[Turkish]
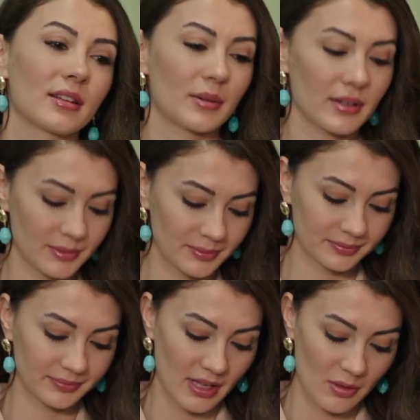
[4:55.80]
Ya
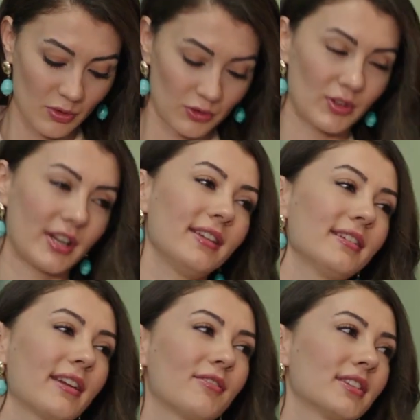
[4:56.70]
ben öyle
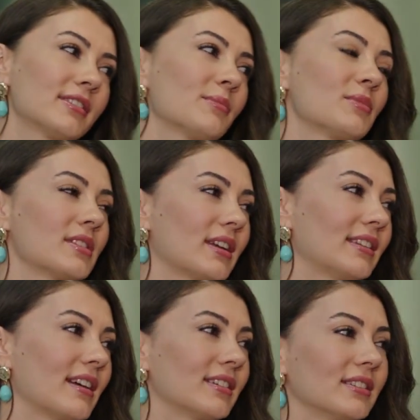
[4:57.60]
evleri temizliğe
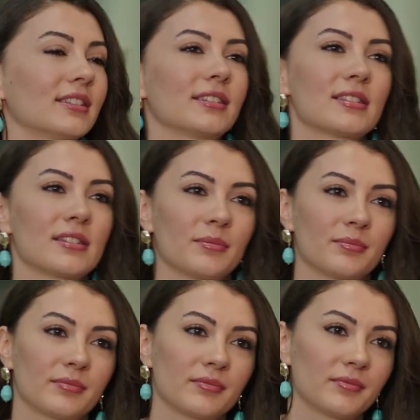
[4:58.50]
giden kadının kızıyım.
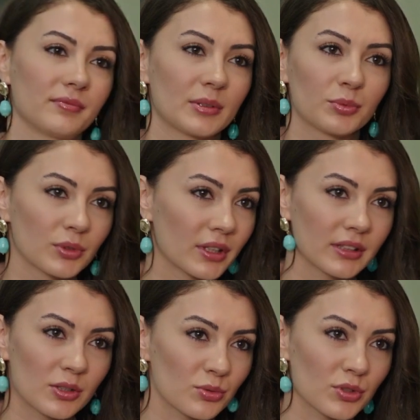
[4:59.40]
Ve bundan
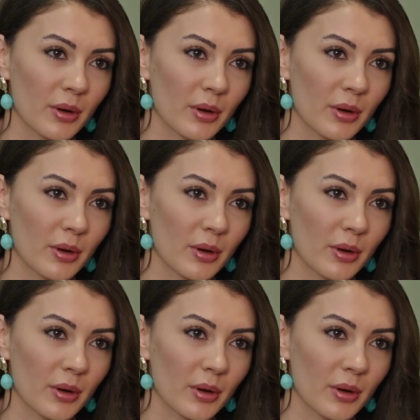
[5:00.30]
da hiç